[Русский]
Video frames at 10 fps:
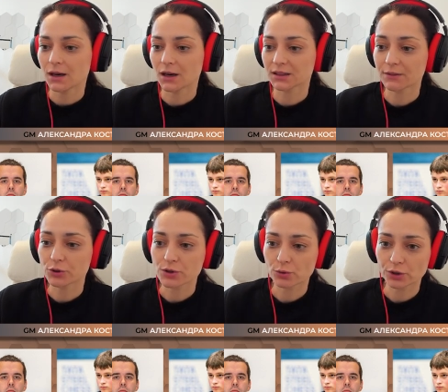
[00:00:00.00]

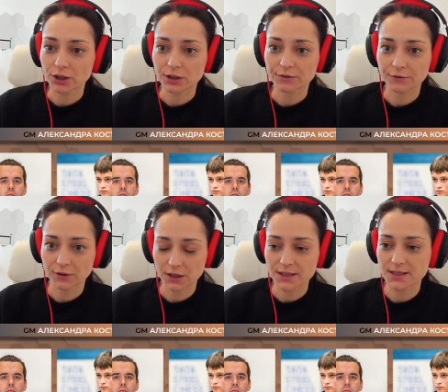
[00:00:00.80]
одного из турниров
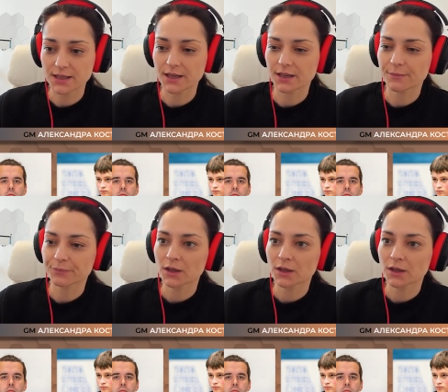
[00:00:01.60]
а, серии